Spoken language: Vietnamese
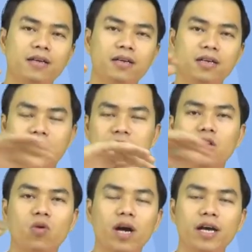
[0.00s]
cái sơ
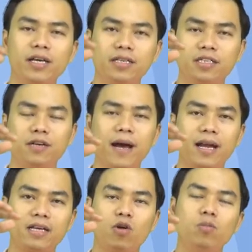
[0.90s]
đồ cây dưới bạn
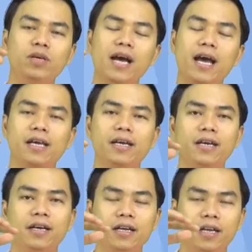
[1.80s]
là gồm những ai
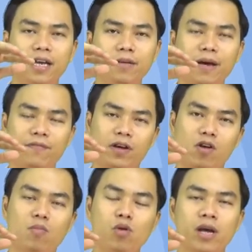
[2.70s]
đấy thì bạn phải có
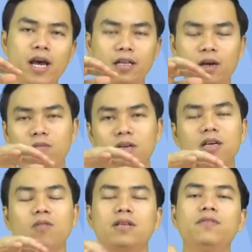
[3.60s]
một hệ thống cái
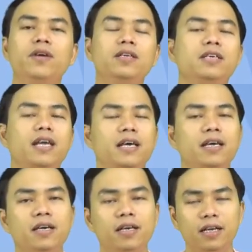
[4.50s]
cộng tác viên như này
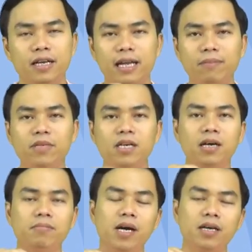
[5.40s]
5 người,
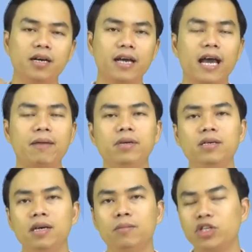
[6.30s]
10 người, 20
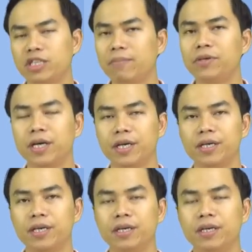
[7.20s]
người, 100 người
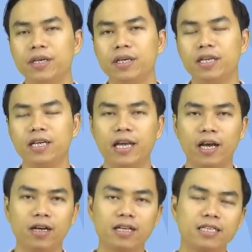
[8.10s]
thì để
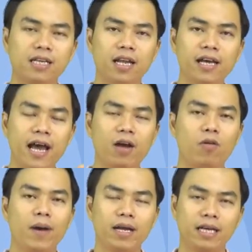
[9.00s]
người ta sẽ lấy hàng của
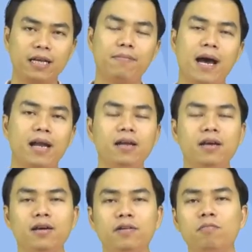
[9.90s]
bạn người ta bán
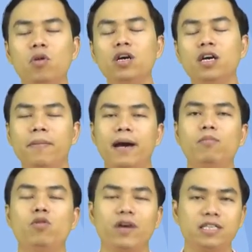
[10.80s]
mỗi người bán
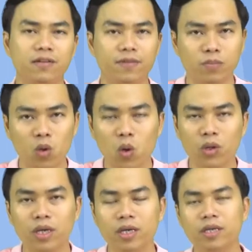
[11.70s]
một vài sản phẩm thôi
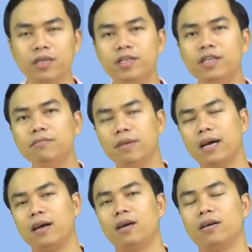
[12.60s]
nhưng mà
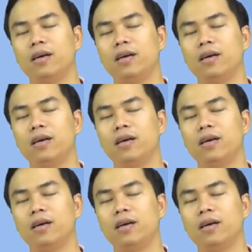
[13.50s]
à,